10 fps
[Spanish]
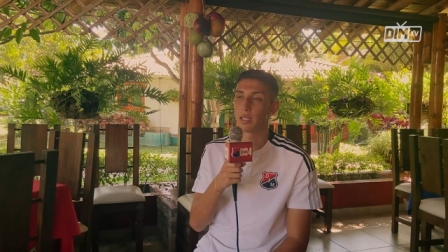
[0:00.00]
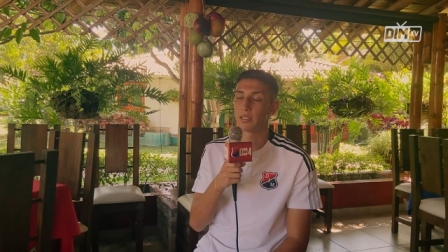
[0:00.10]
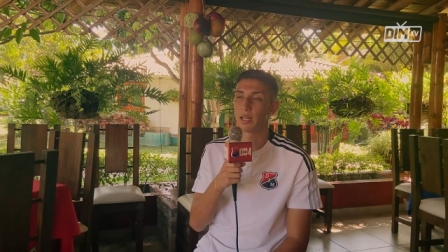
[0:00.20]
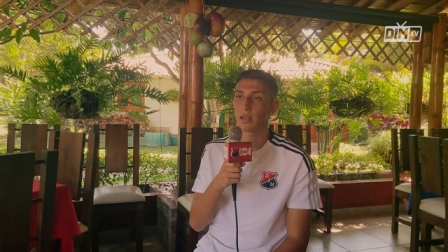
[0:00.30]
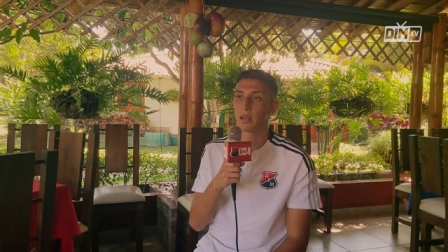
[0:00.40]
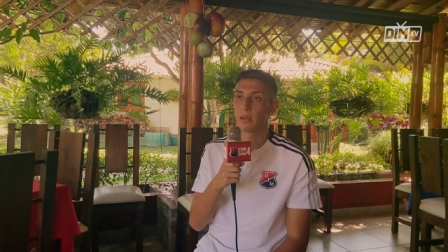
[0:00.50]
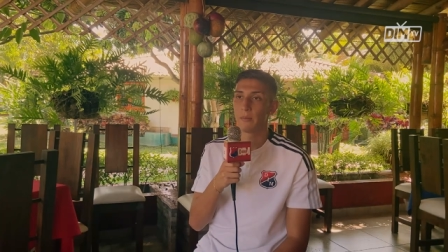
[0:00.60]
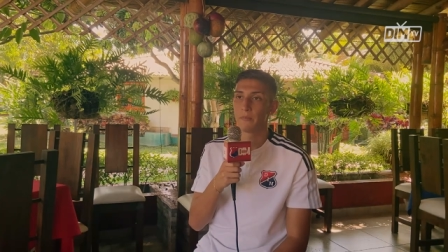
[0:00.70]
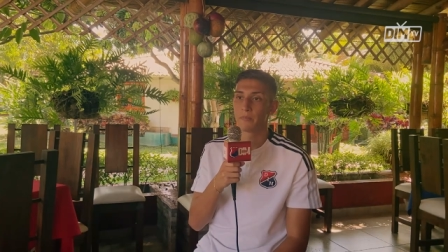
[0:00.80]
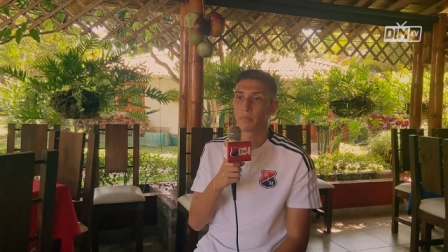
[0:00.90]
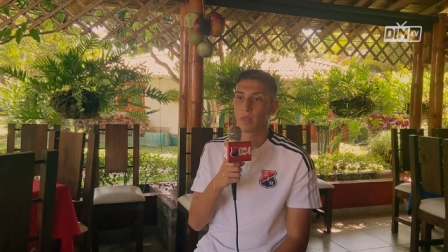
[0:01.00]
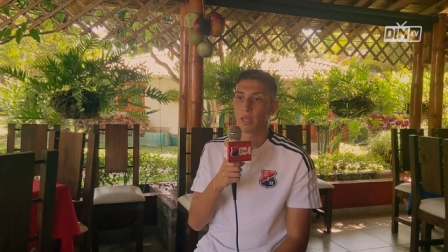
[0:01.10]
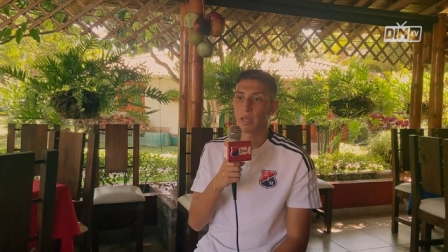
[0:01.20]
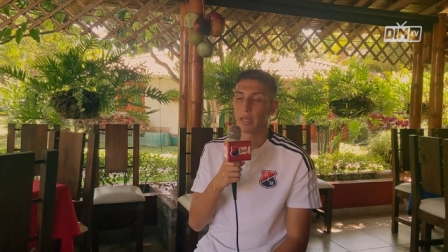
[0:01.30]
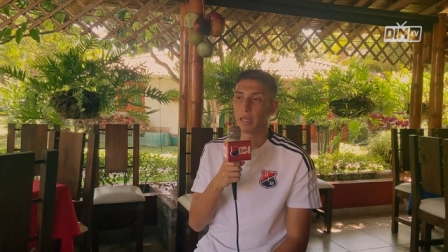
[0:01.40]
hacer,
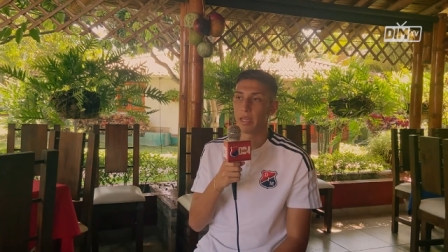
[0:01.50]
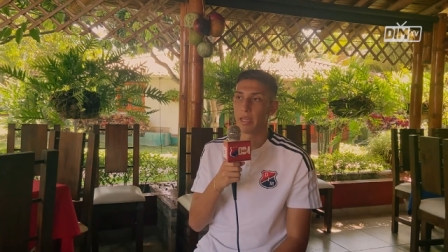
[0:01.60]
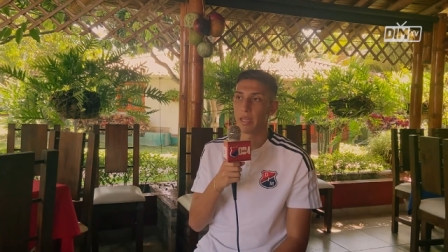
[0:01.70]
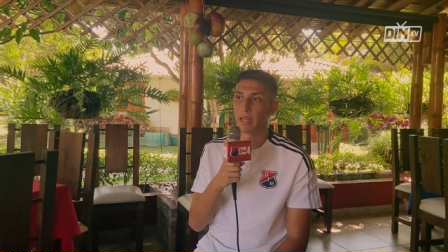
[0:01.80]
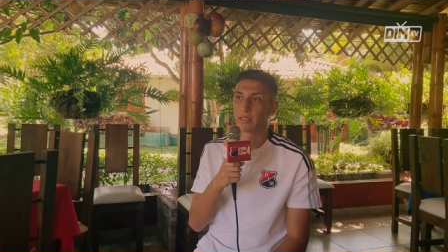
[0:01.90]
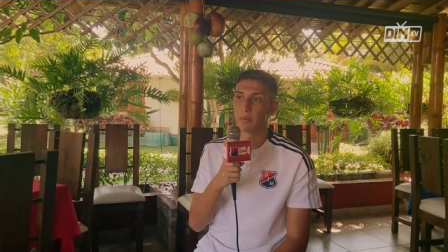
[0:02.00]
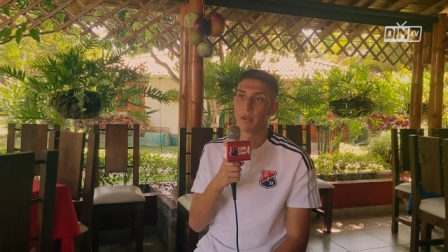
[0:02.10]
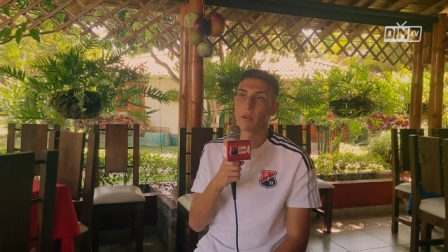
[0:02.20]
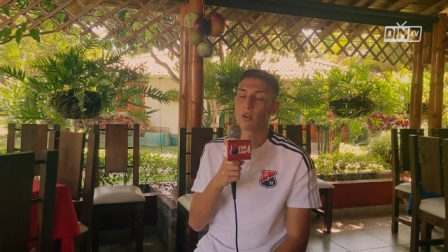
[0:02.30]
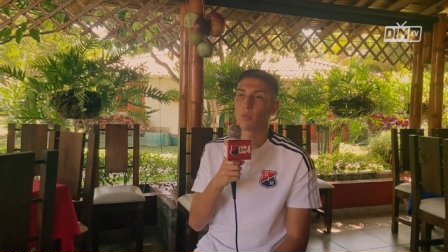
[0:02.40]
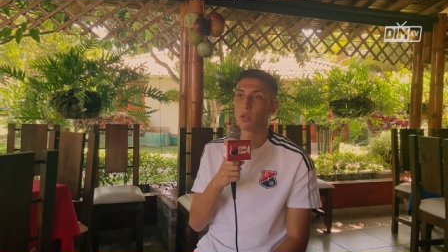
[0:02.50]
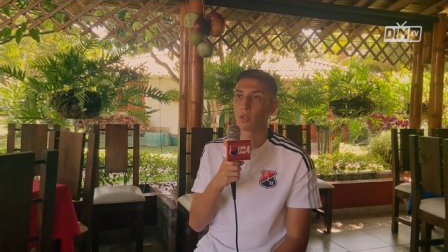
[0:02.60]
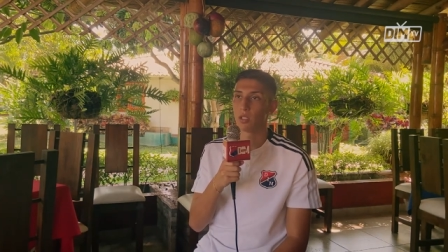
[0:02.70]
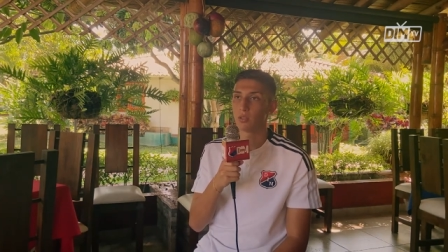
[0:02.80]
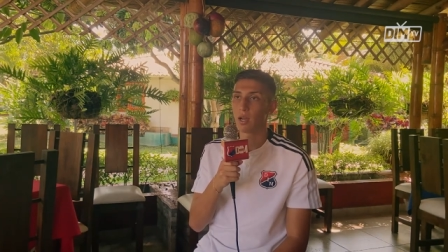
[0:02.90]
eh, se me vino como
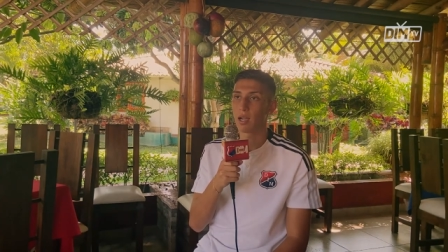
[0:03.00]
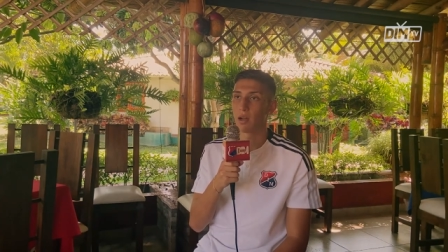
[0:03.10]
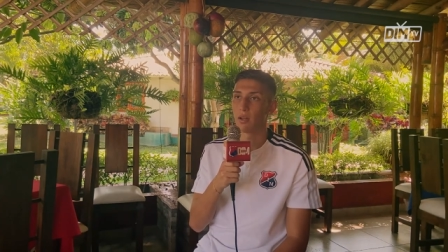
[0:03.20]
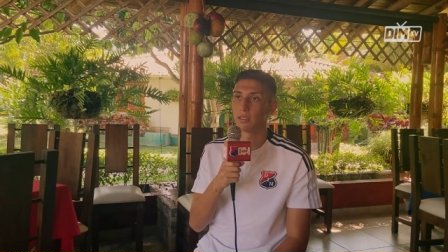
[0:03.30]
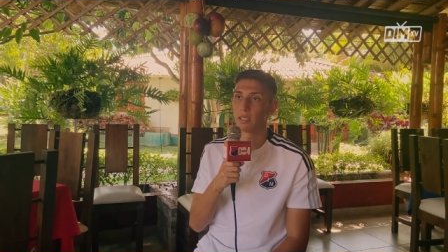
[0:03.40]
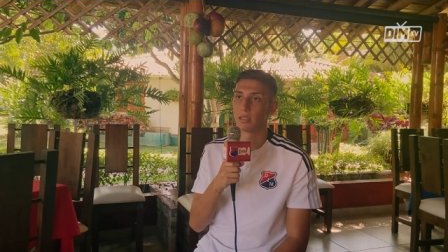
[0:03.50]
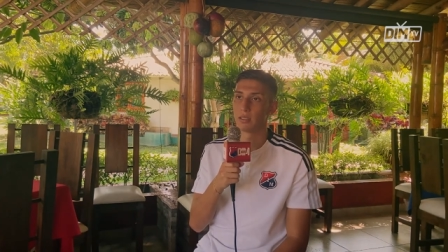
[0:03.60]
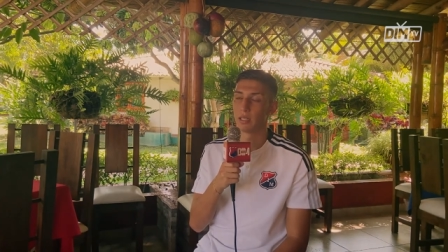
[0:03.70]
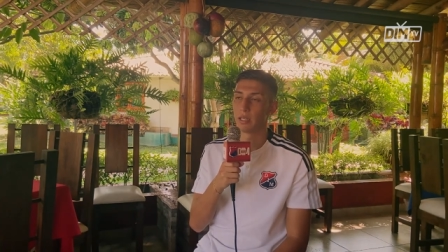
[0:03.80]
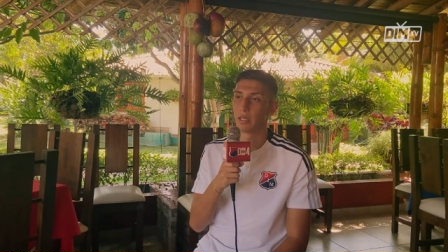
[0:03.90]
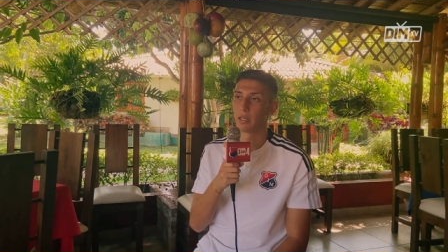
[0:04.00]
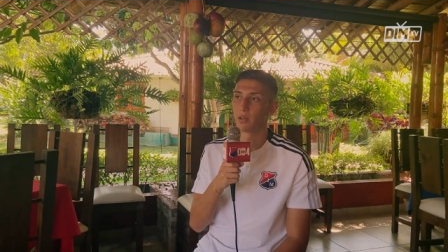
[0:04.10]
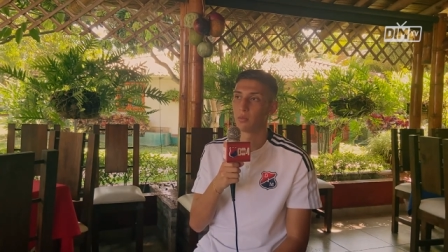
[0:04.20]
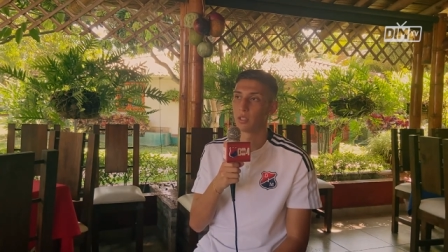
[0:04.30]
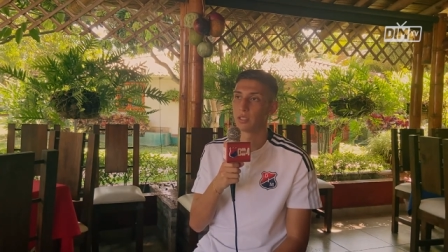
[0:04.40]
todo eso a la cabeza, eh,
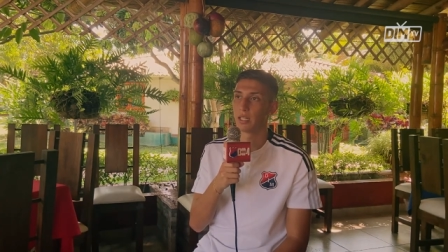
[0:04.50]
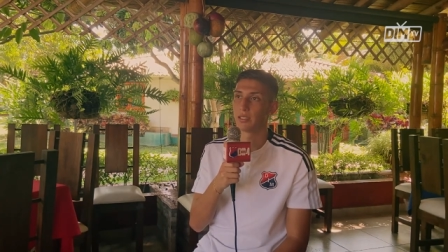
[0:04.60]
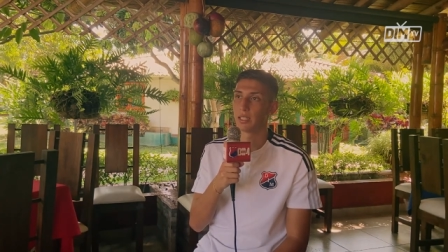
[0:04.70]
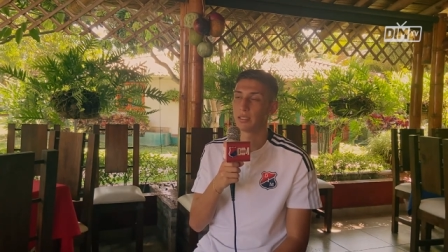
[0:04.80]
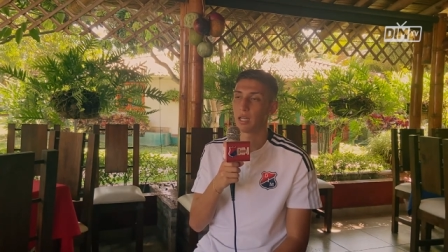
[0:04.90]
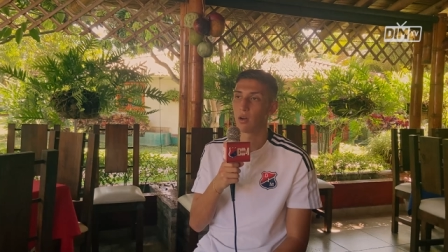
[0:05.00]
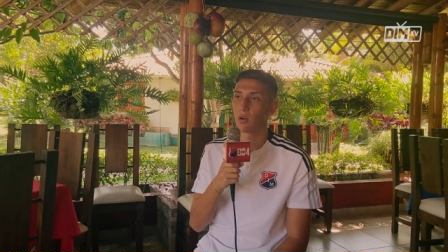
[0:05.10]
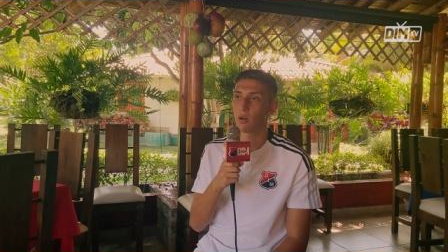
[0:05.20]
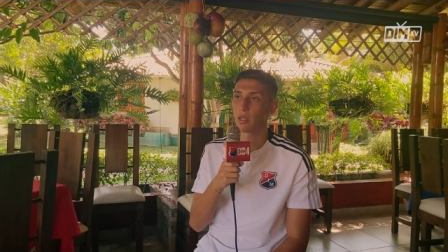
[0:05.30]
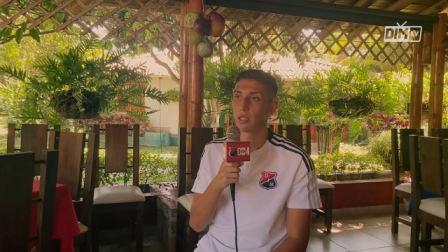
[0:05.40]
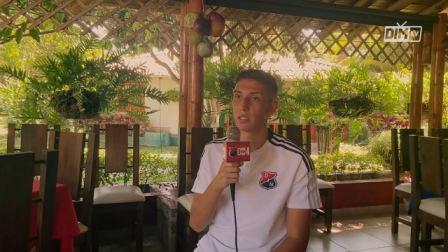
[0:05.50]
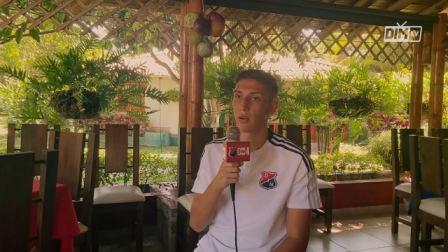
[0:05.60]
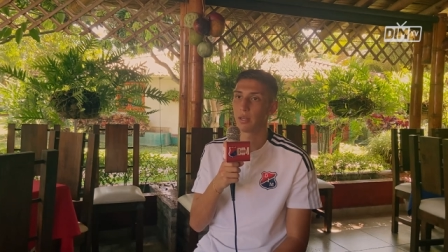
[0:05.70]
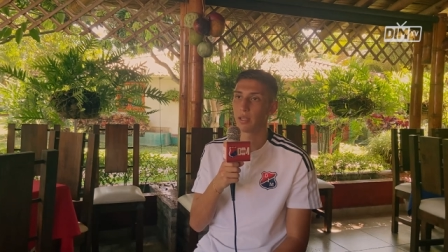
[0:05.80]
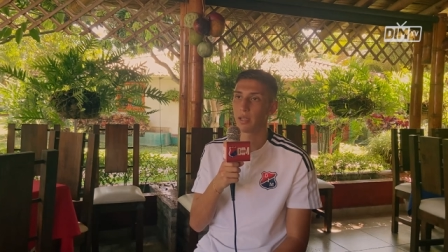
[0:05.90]
como ese, ese desahogo y de
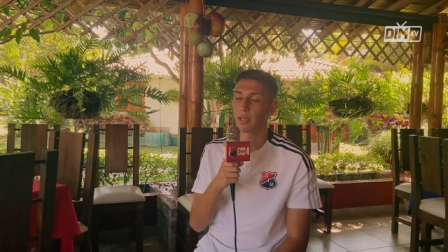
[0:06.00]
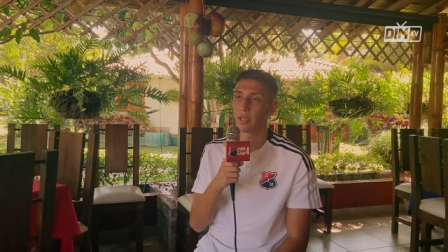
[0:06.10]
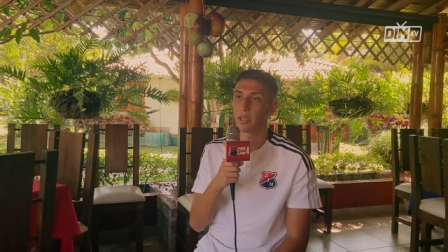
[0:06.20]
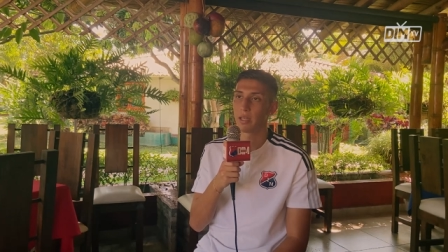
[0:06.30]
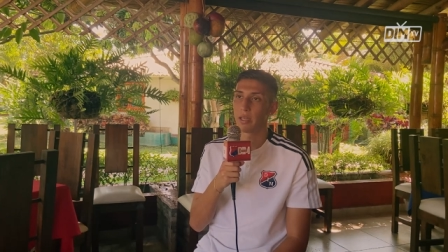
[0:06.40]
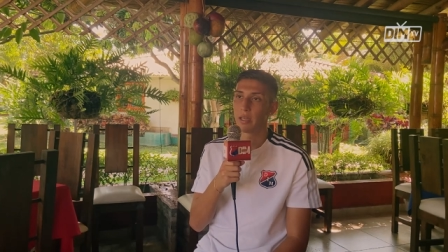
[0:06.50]
saber de que,